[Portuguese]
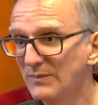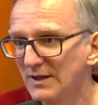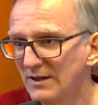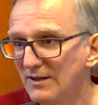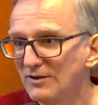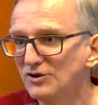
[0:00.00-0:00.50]

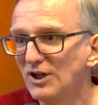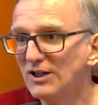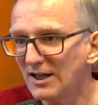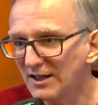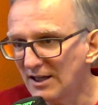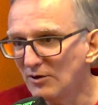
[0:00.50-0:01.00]
É, já
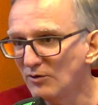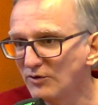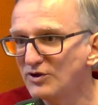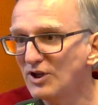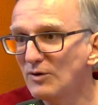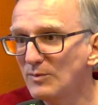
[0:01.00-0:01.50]
que aquela
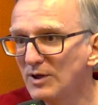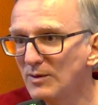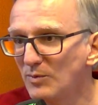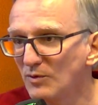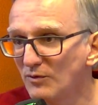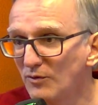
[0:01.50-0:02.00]
oficial me
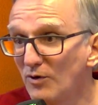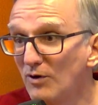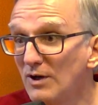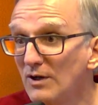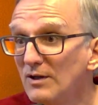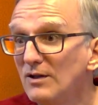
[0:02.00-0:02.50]

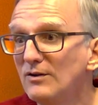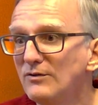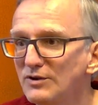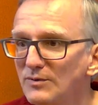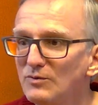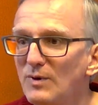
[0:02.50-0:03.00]
reprovou,
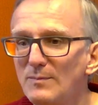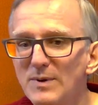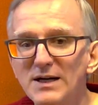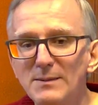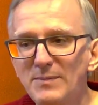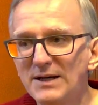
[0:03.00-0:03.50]
fizemos uma
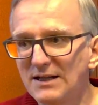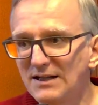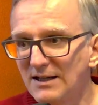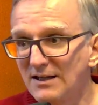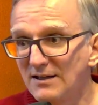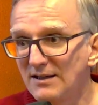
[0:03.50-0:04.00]
banca
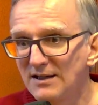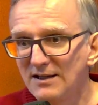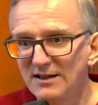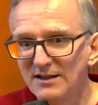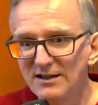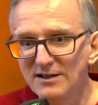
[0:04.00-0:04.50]
paralela
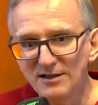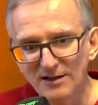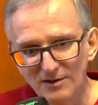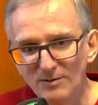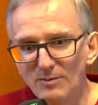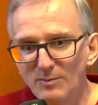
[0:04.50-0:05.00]
que
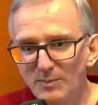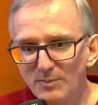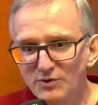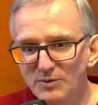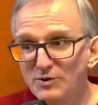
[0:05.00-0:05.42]
era um time